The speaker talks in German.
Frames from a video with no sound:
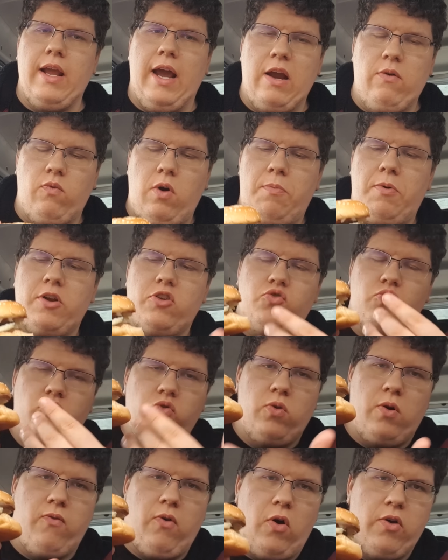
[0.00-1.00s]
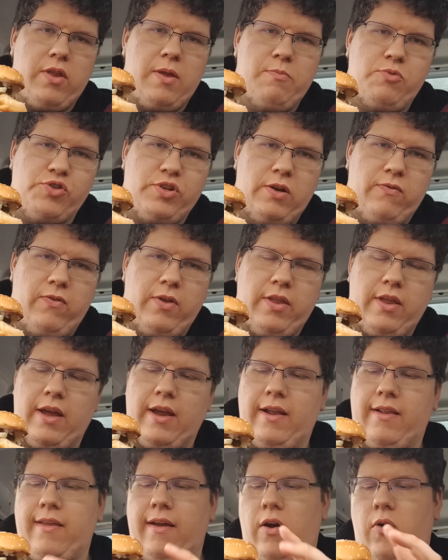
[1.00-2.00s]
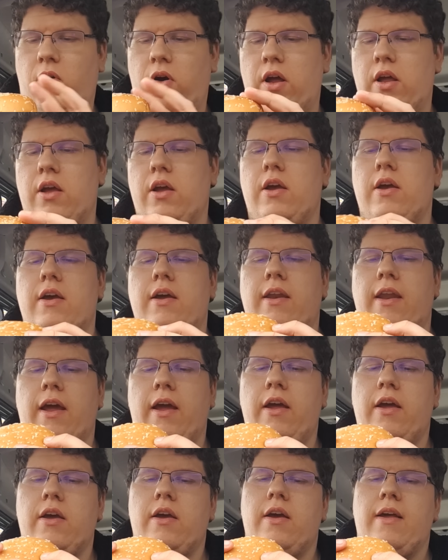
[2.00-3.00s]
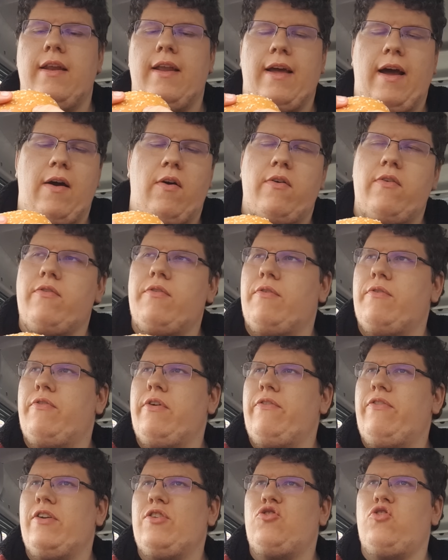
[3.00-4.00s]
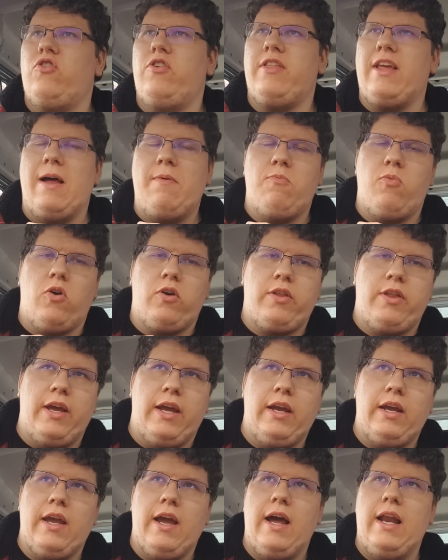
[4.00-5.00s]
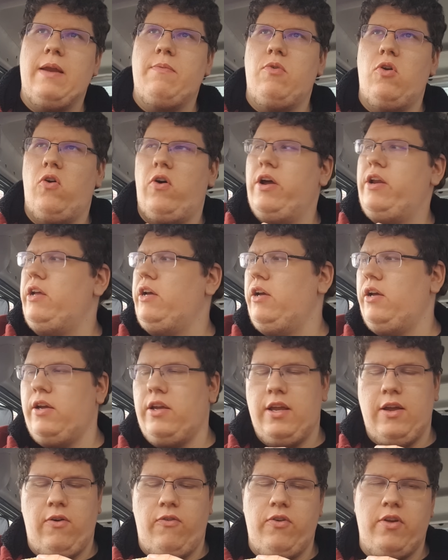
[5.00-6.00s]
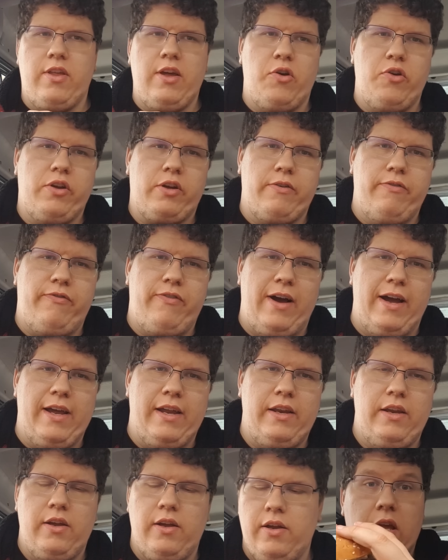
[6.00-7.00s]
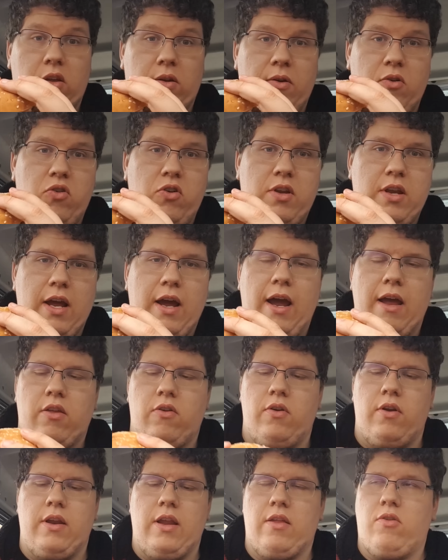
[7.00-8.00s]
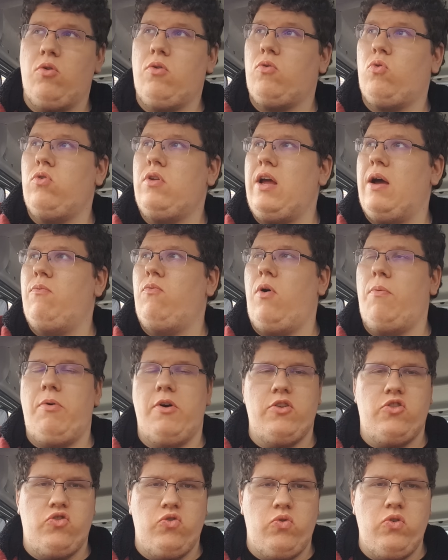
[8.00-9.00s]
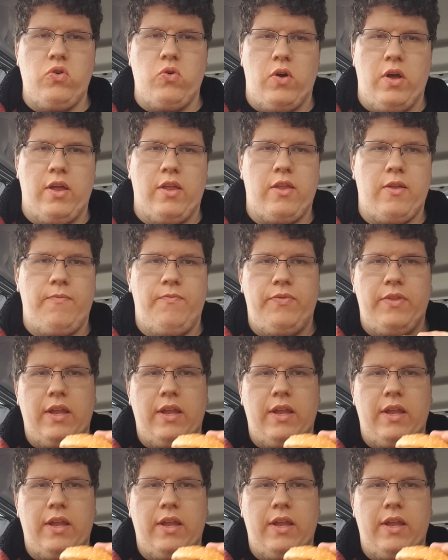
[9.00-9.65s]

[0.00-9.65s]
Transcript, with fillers: ein Whopper Junior Brause besteht, wisst ihr jetzt auch. Ne? Da, auf jeden Fall ein schönes Unboxing, ja, liebe Leute. Ich hoffe, es hat euch gefallen. Das kommt natürlich der, also das Gute am Whopper Junior ist,